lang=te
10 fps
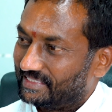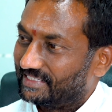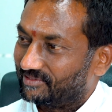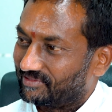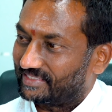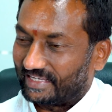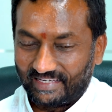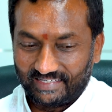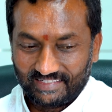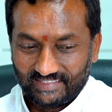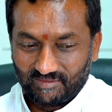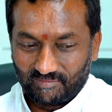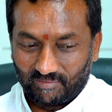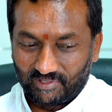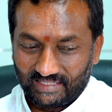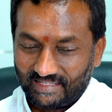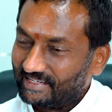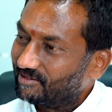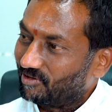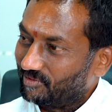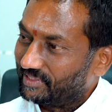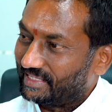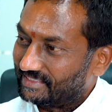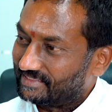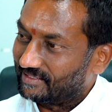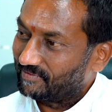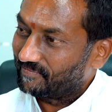పనిచేసి వస్తే మమ్మల్ని అందరినీ రోడ్డు మీద వేసి